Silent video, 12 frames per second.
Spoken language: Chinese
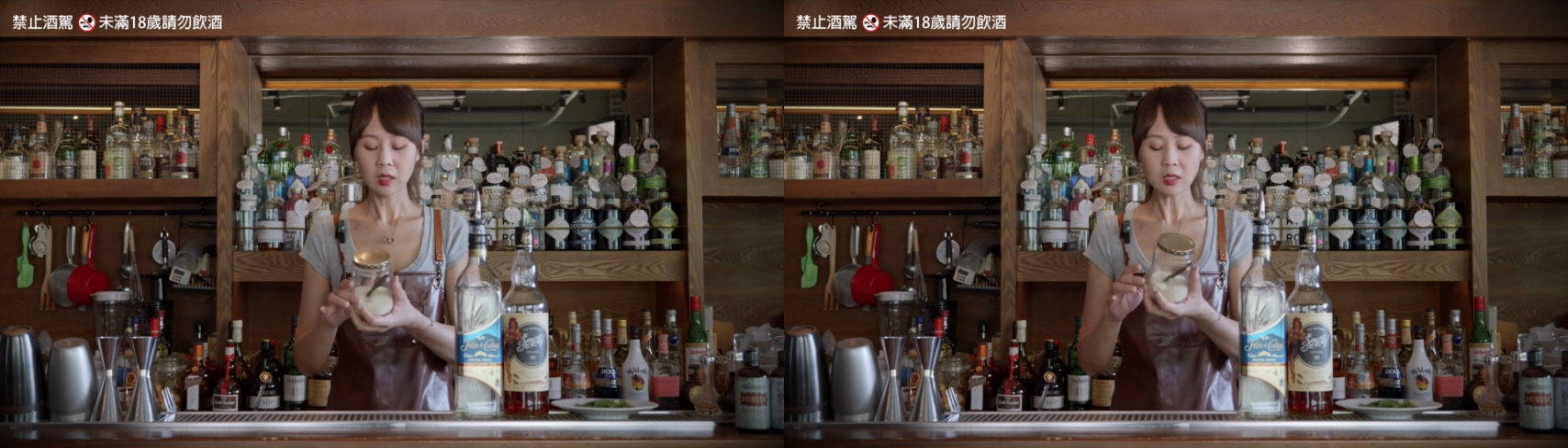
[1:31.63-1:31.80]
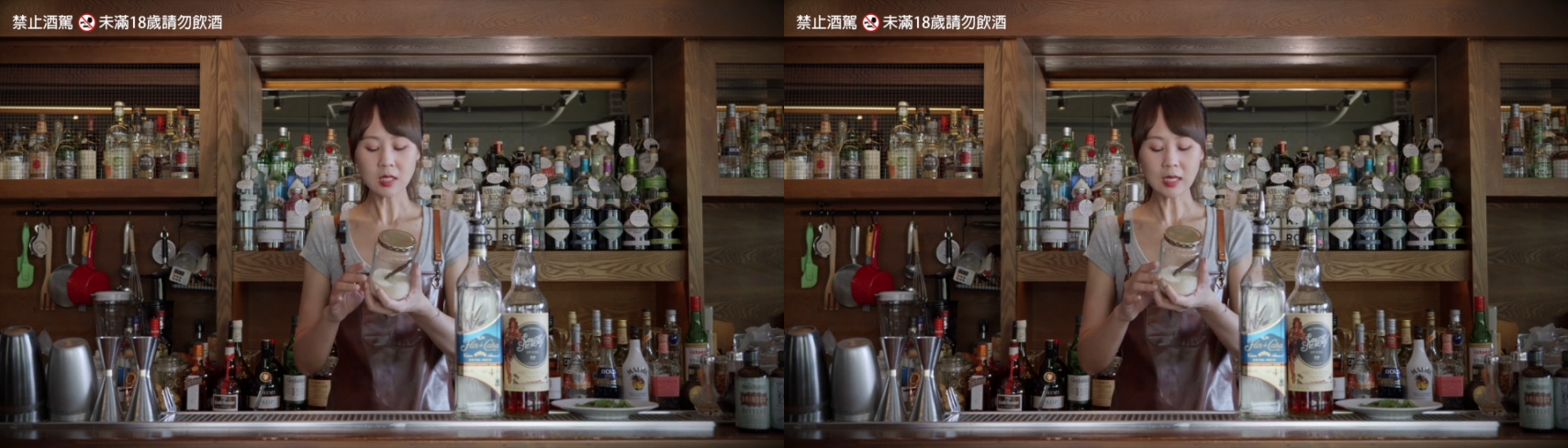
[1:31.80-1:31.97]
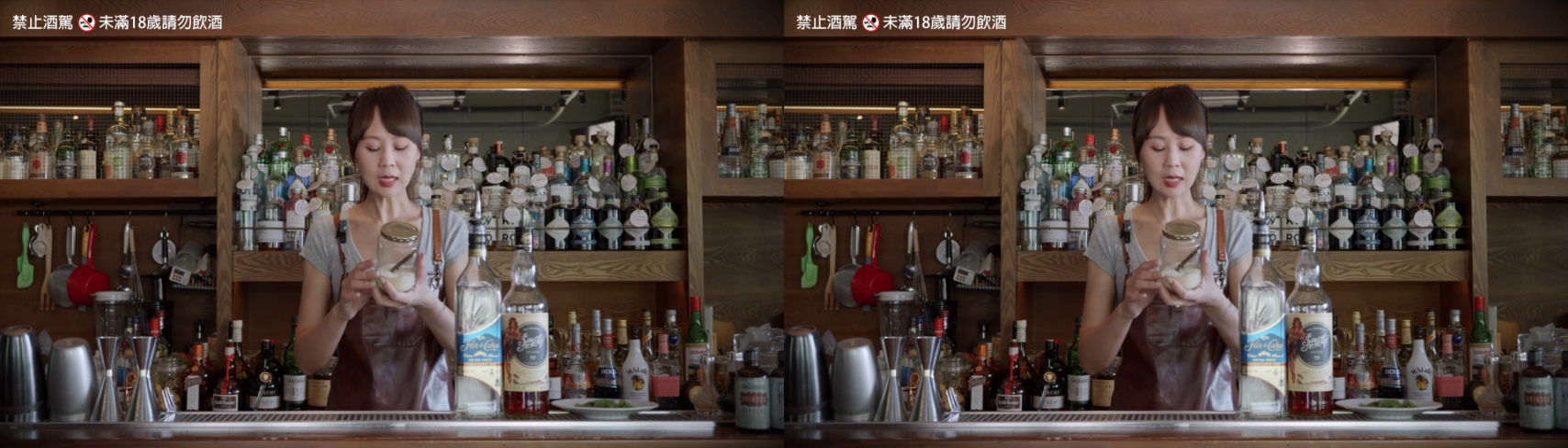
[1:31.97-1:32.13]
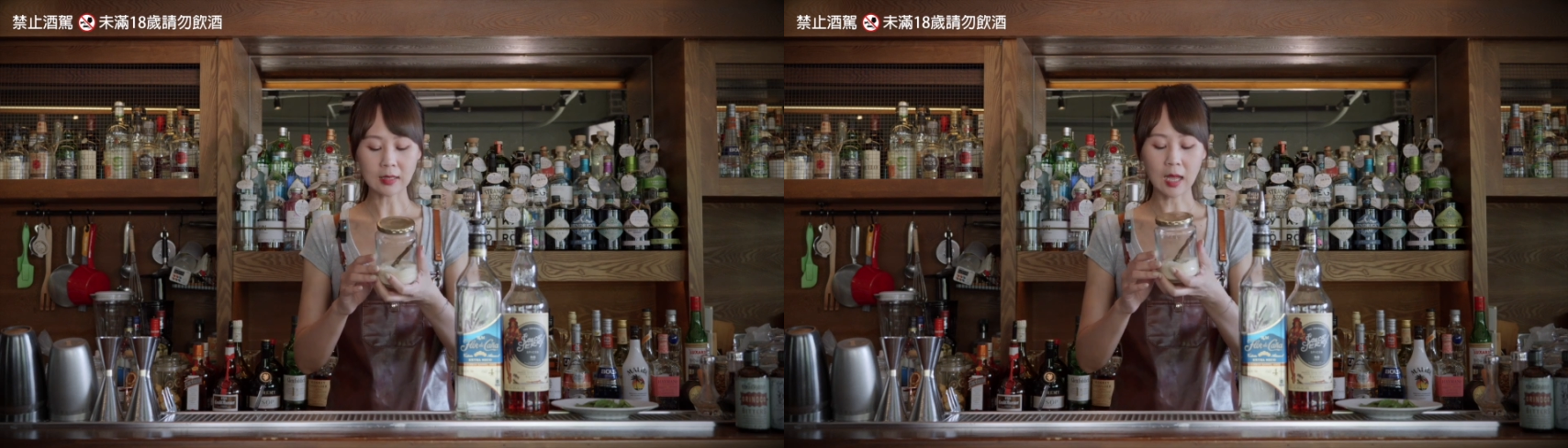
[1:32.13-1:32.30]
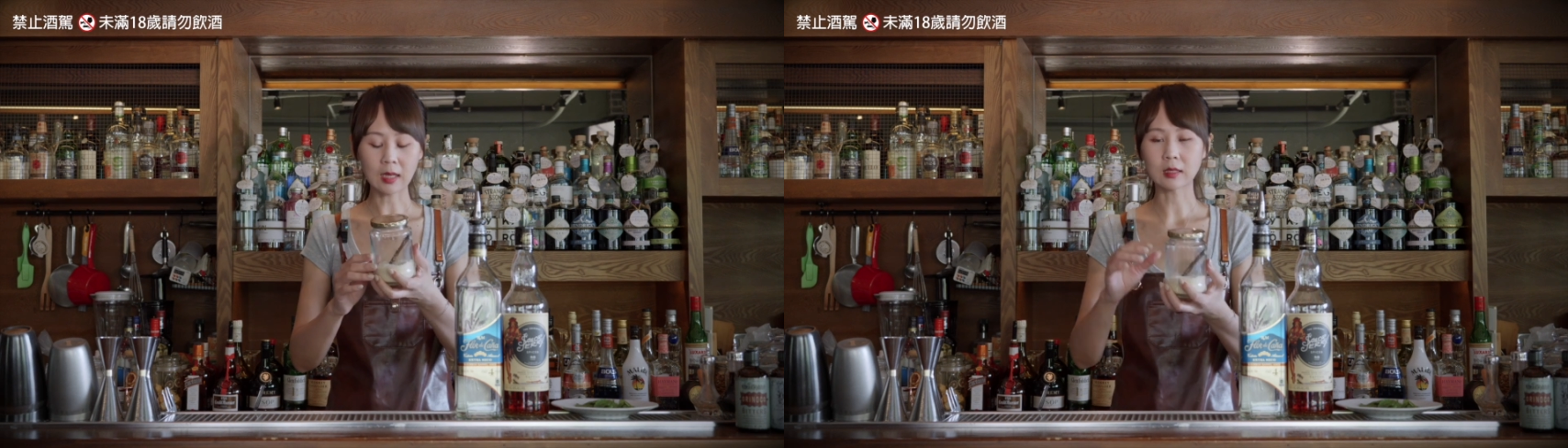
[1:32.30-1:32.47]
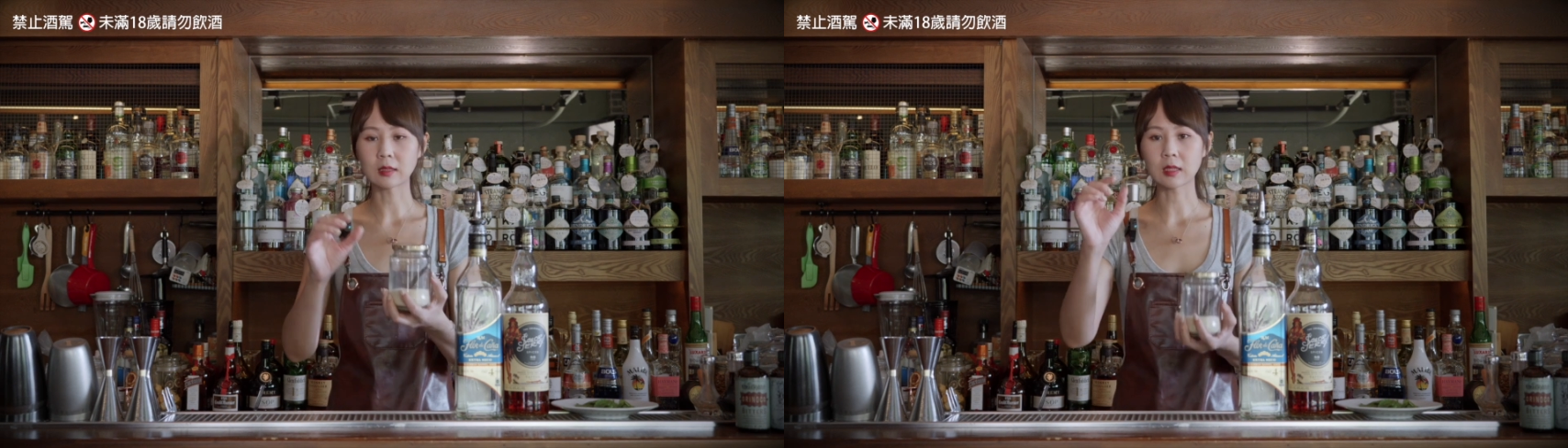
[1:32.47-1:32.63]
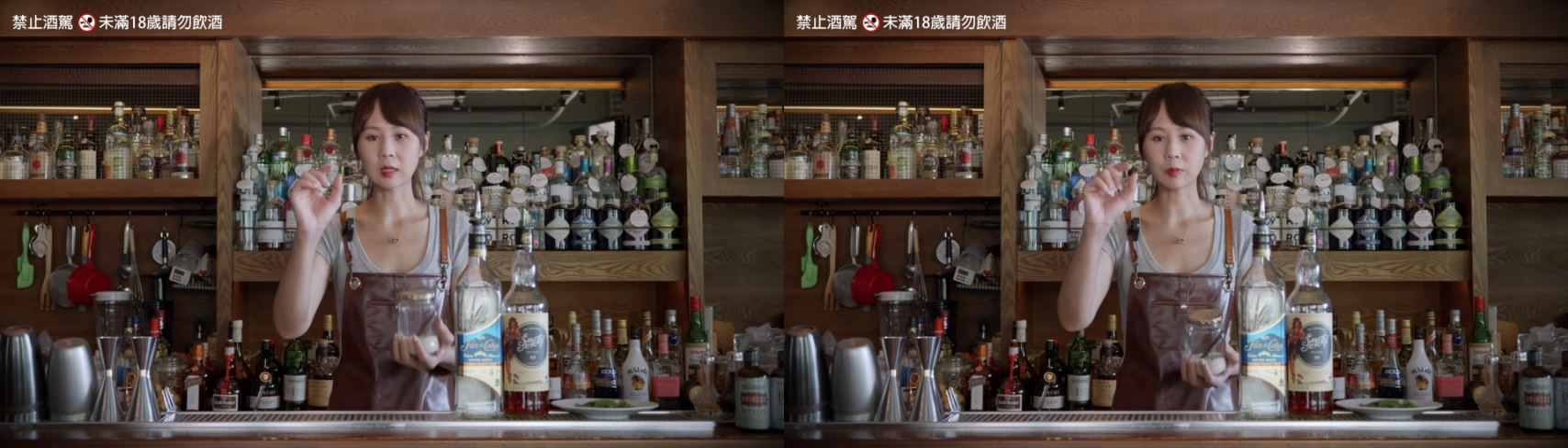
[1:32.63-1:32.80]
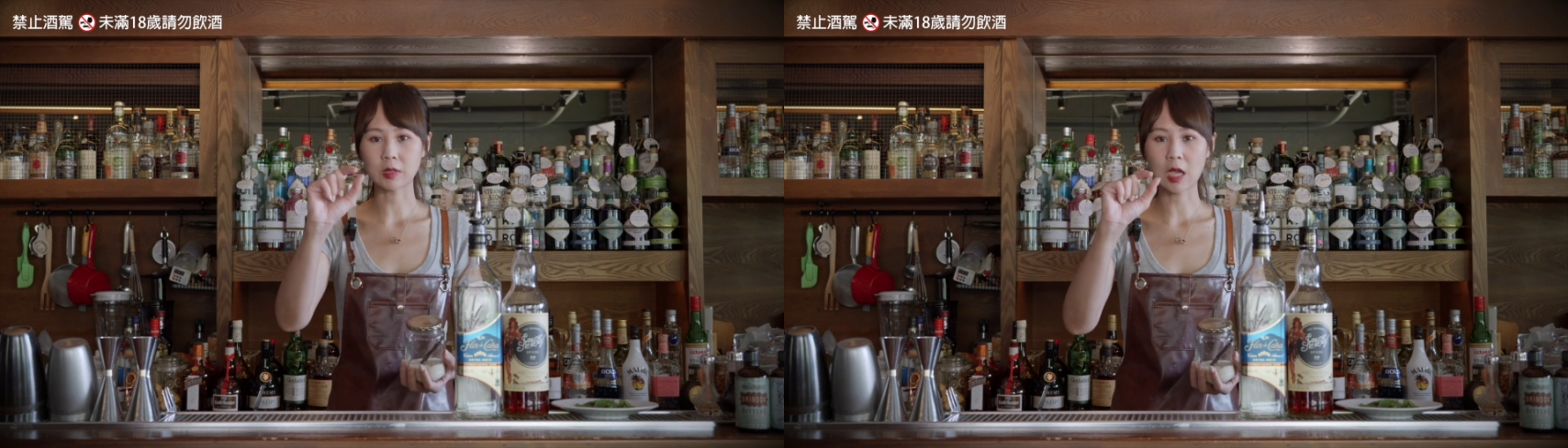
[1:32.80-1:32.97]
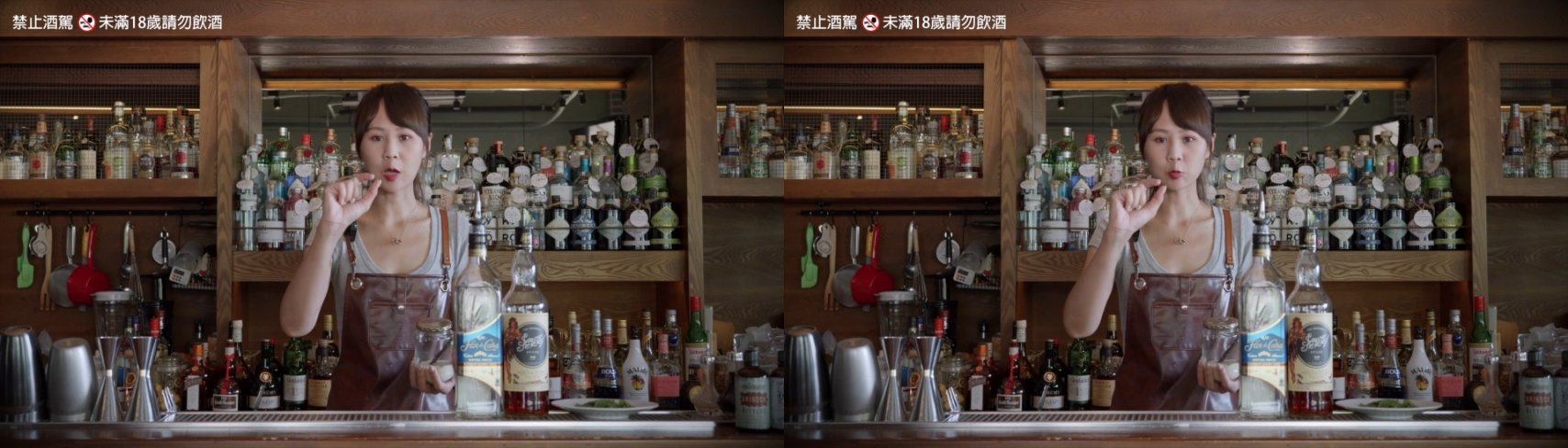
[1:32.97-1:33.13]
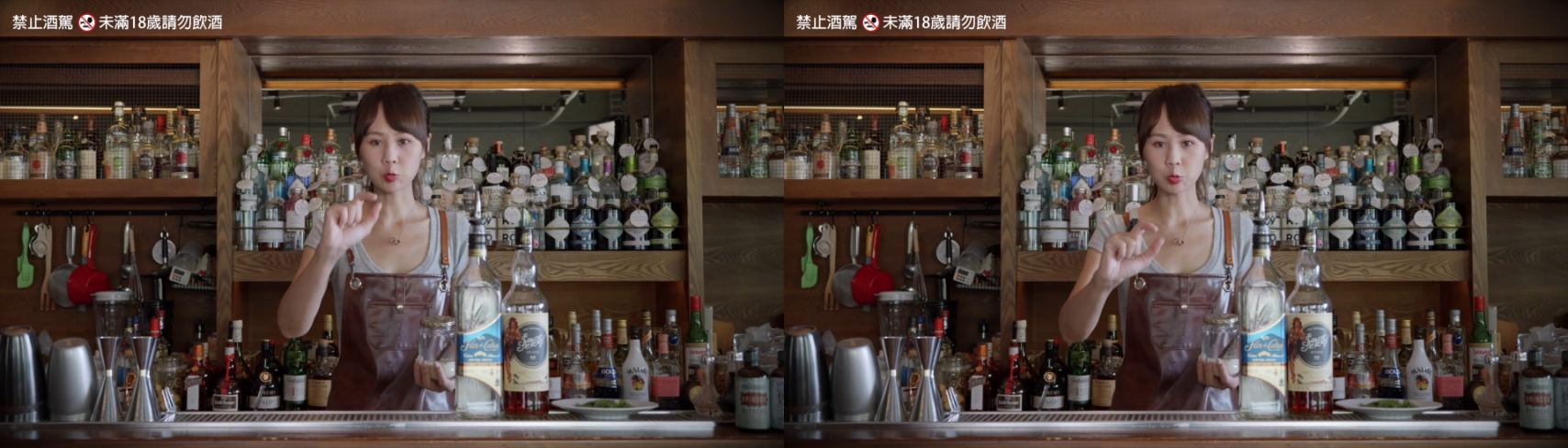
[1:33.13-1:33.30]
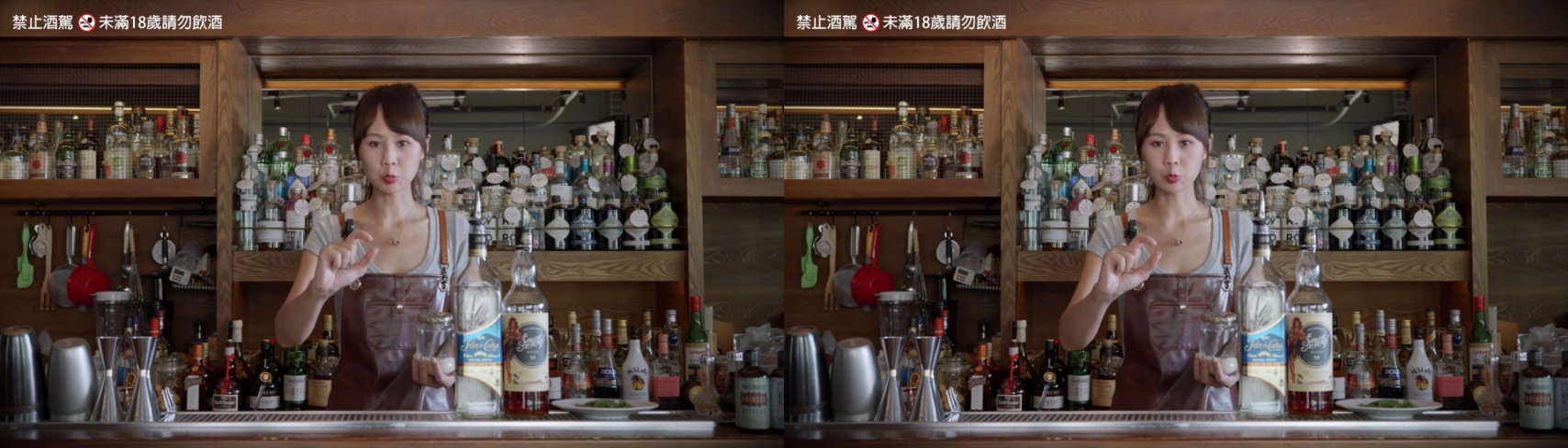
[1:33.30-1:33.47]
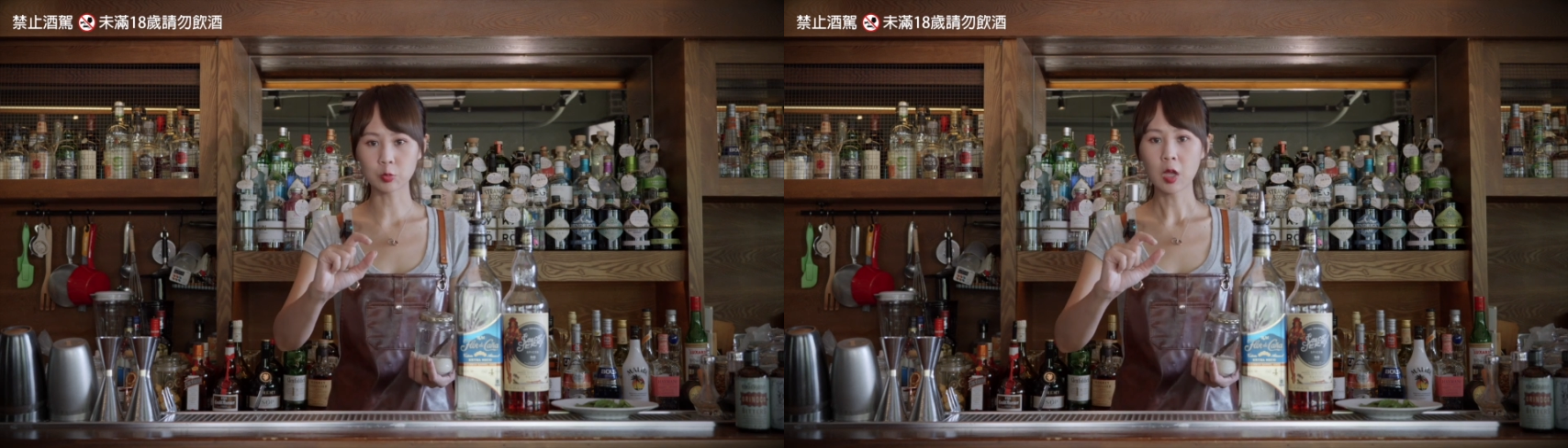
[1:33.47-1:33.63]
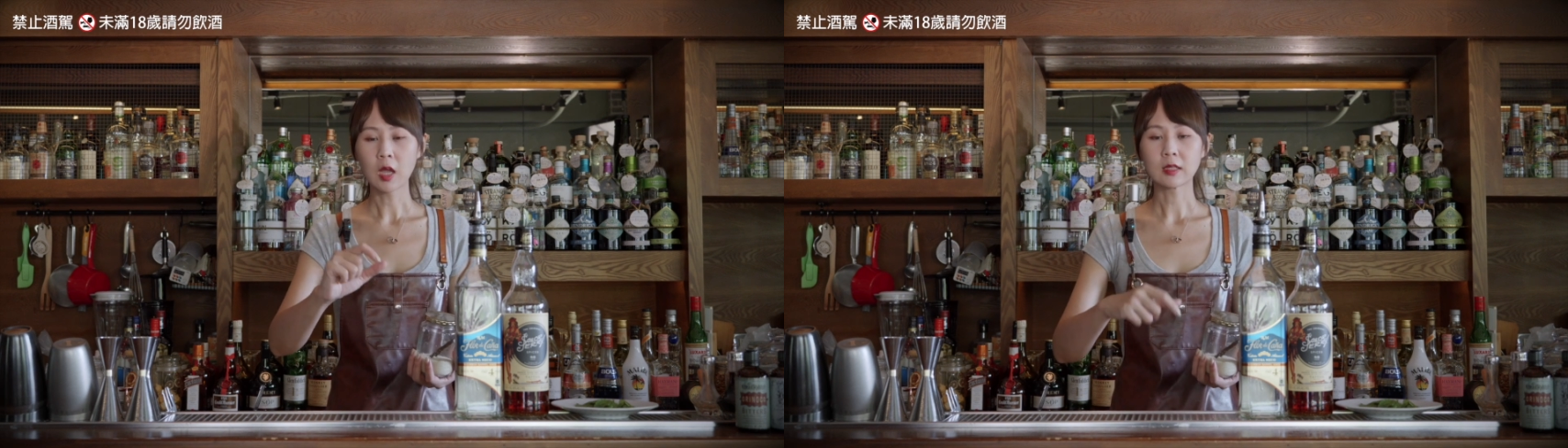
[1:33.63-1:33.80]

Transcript: 二砂糖它的颗粒比较粗，